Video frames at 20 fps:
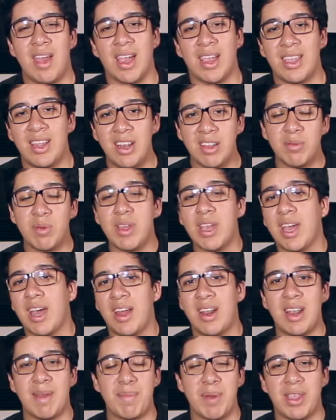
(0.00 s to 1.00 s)
aquí les voy a dejar
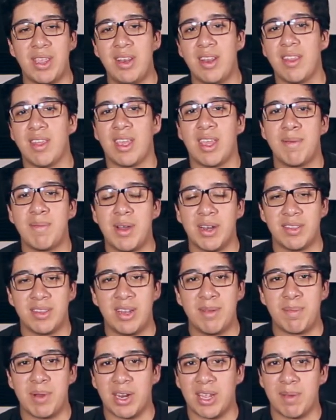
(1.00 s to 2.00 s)
la página de G
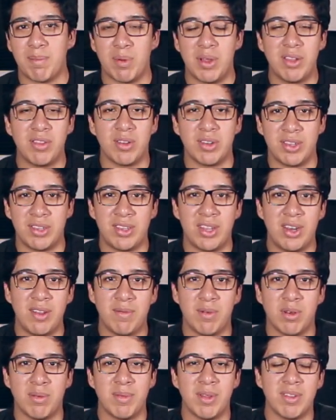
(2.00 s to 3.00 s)
para que puedan solicitar
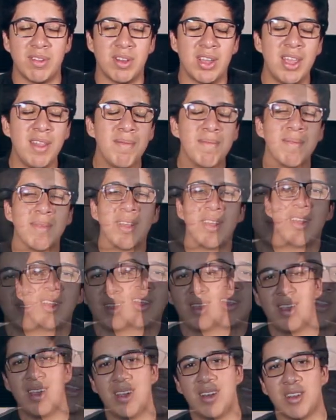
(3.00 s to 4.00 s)
informes, ¿ok?
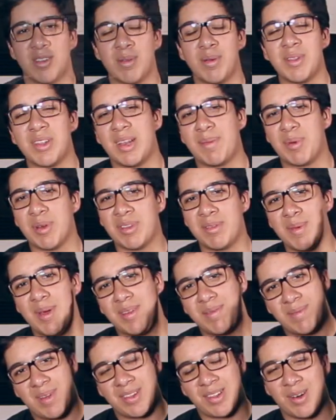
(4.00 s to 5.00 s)
Nos vemos en la próxima.
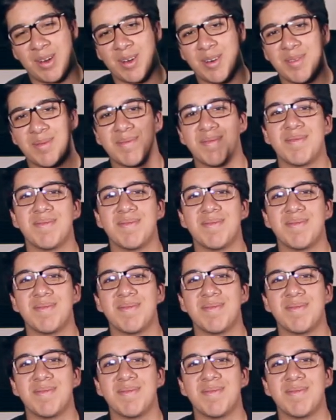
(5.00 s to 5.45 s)
Hasta luego.